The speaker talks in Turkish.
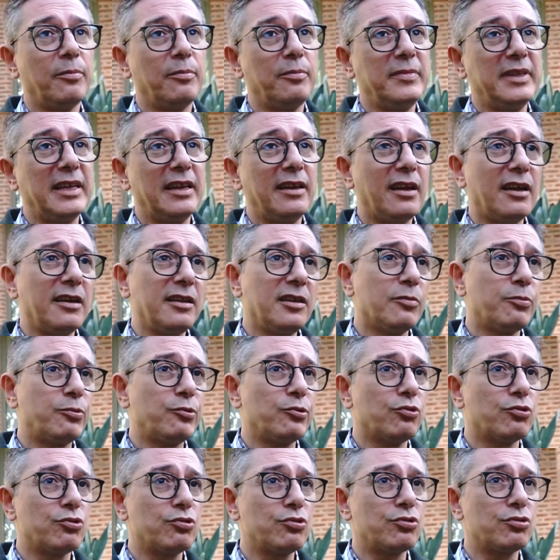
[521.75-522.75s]
neler
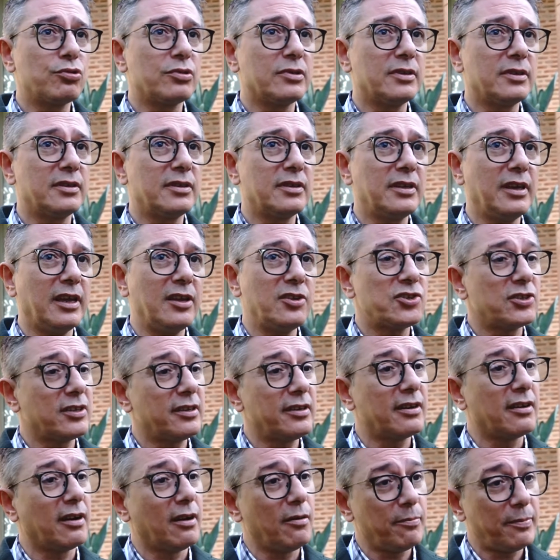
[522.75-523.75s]
yapıyoruz? E,
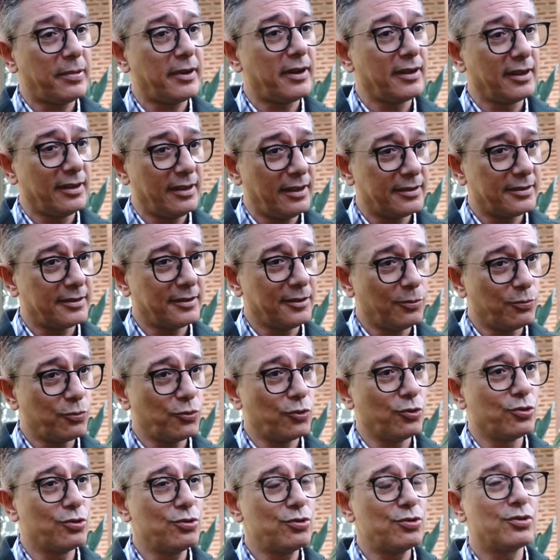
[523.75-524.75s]
gençlere kampanyalar
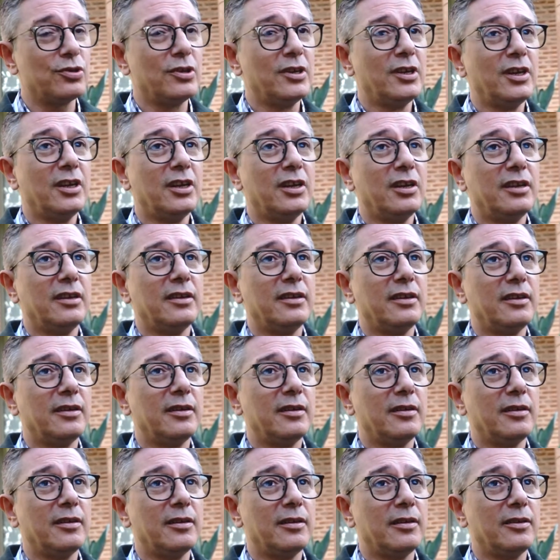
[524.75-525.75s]
yapıyoruz. E,
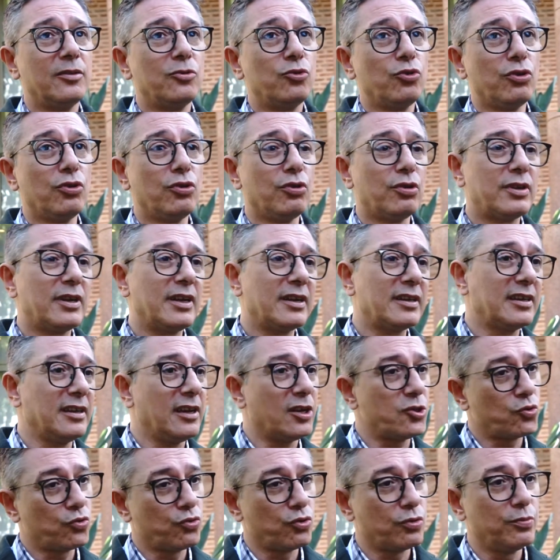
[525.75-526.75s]
doğal olarak
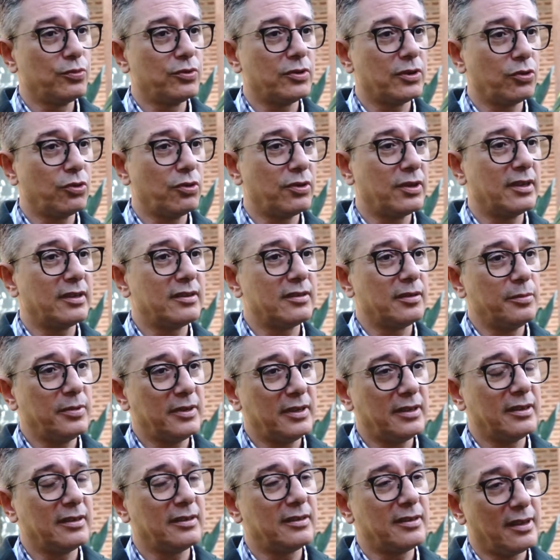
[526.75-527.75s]
yaş grubuna göre
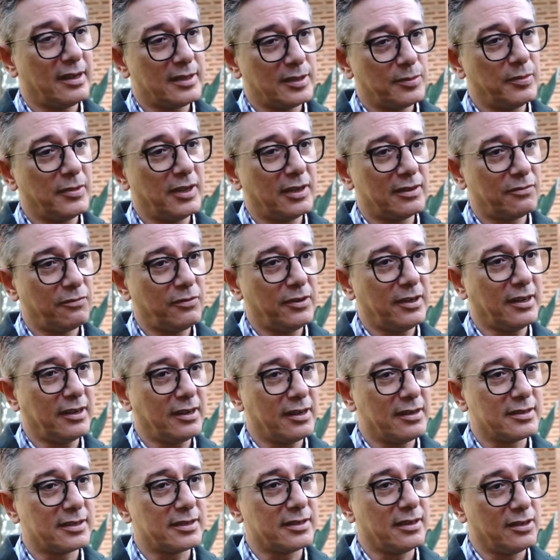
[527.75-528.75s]
tabii ki tazminat
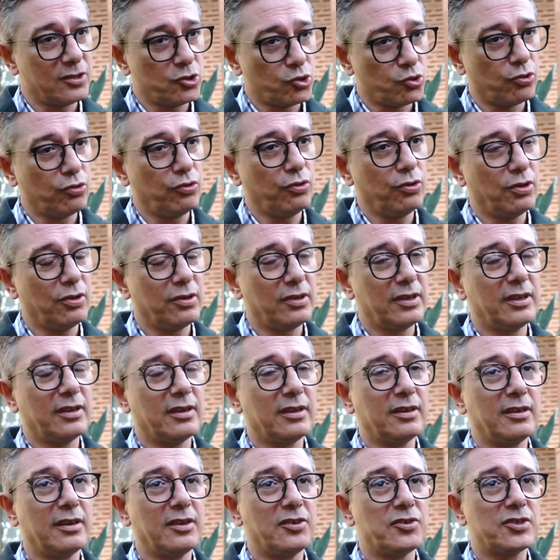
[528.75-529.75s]
frekansı az oluyor
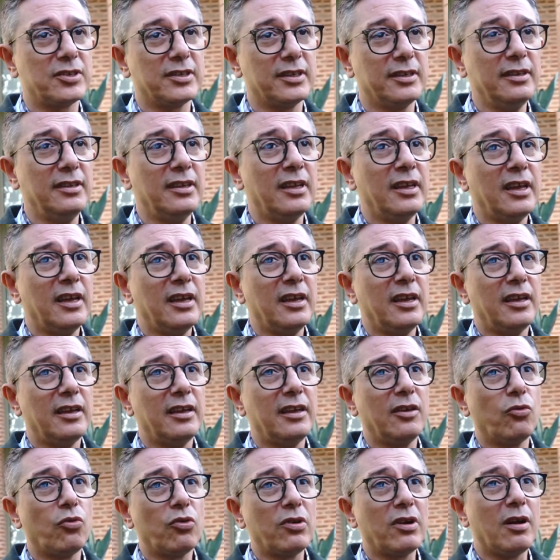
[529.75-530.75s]
e, gençlerin.
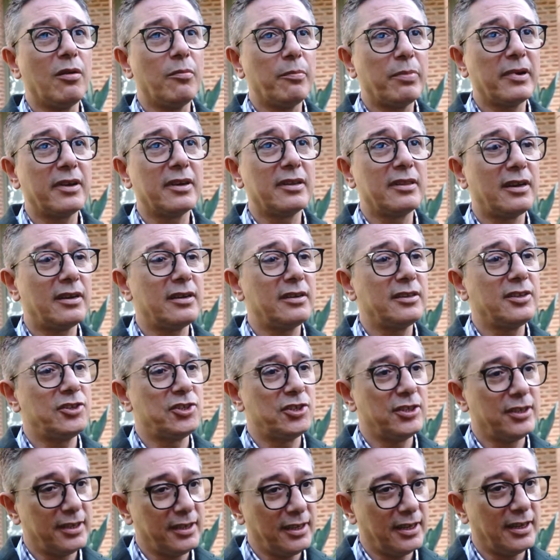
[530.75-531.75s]
E, o kampanyalarla
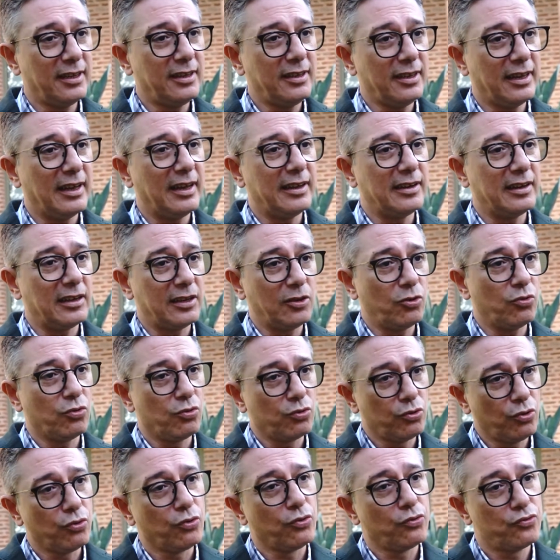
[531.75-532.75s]
içeriye yani hani
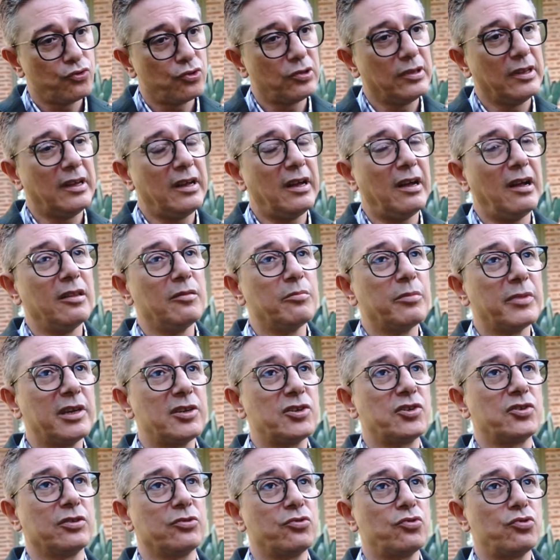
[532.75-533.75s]
o yolculuğa
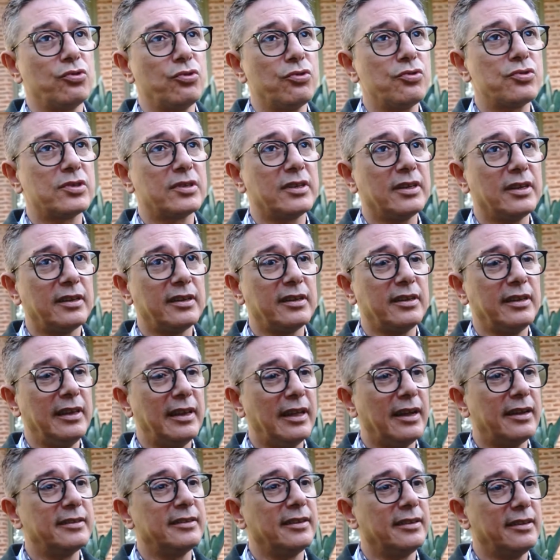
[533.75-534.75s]
almaya çalışıyoruz ki hani
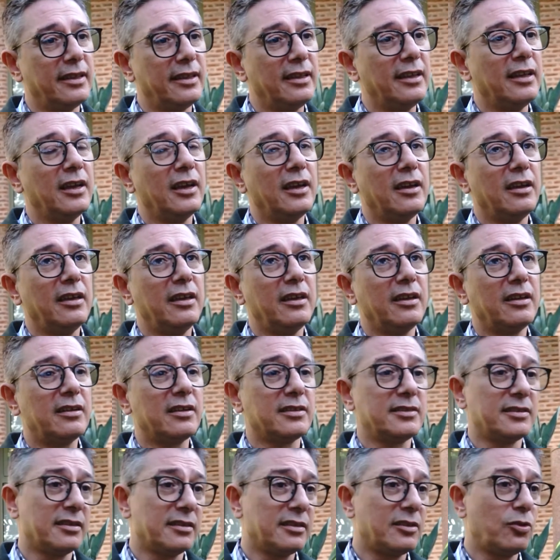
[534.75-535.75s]
ileride de e,
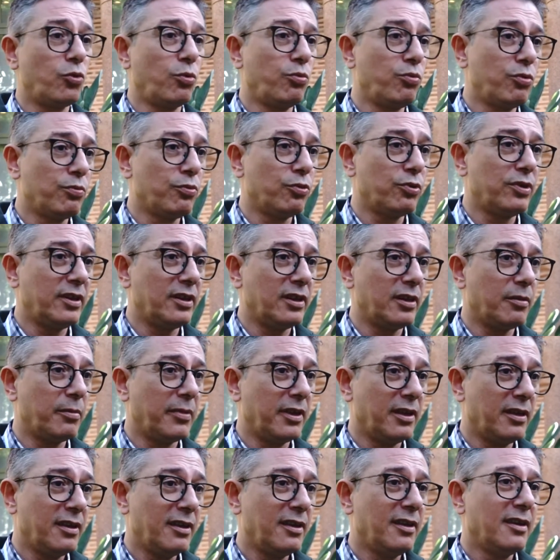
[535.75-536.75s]
kazanılan ömür boyu
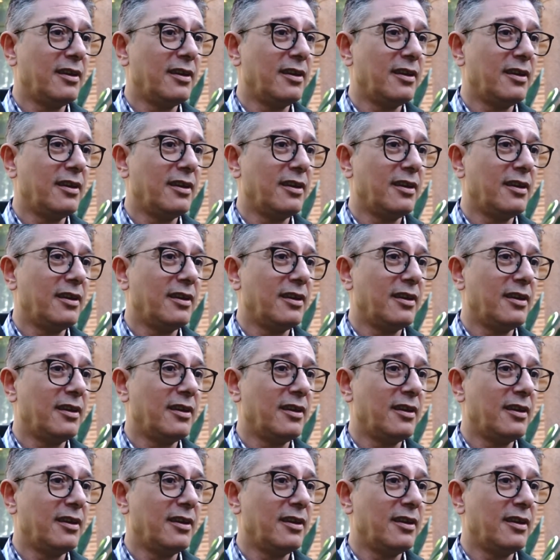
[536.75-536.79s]
yenileme